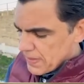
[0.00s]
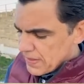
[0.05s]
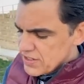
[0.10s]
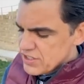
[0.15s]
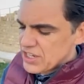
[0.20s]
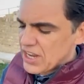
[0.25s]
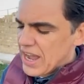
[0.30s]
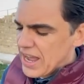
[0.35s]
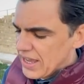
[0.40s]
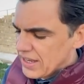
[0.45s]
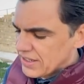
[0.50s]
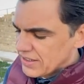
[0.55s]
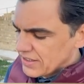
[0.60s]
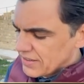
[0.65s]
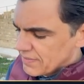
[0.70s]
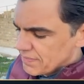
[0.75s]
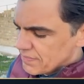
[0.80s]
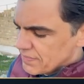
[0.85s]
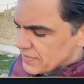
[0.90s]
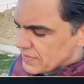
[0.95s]
já
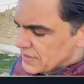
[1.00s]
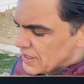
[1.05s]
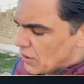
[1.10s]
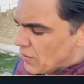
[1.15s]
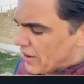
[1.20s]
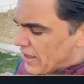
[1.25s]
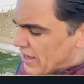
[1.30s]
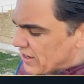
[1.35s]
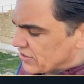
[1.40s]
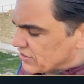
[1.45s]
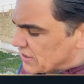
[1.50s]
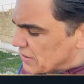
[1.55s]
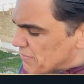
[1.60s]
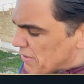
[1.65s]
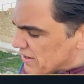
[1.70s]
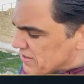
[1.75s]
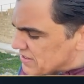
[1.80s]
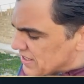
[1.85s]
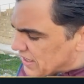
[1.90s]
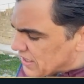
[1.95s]
não resta
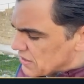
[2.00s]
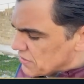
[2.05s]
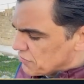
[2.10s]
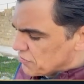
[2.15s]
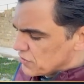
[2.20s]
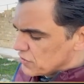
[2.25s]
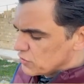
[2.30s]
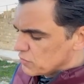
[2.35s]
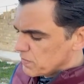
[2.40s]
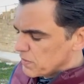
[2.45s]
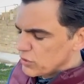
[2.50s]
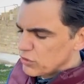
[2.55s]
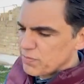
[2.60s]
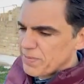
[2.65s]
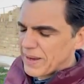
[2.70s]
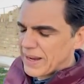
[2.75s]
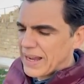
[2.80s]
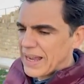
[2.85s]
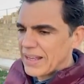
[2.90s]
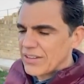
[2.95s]
mais sacrifício pelos
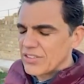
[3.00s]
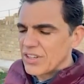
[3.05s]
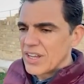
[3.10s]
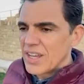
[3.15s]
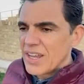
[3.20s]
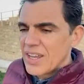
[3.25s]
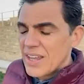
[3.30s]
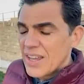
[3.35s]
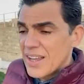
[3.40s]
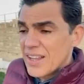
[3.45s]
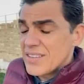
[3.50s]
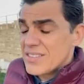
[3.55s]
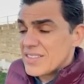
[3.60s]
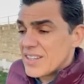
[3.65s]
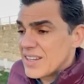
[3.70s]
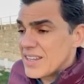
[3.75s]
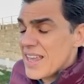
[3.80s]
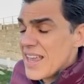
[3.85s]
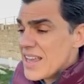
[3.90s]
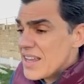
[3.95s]
pecados. Quer
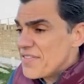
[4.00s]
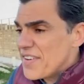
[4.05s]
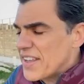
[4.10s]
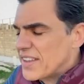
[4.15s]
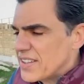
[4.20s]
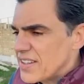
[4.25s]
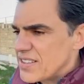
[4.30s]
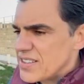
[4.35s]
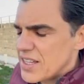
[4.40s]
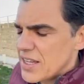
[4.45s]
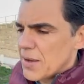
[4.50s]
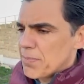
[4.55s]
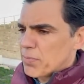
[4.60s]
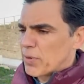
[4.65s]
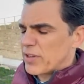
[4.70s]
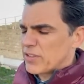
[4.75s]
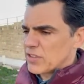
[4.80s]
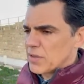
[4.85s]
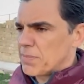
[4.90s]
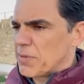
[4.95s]
dizer, quem é que vai interceder
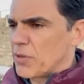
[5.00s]
por esta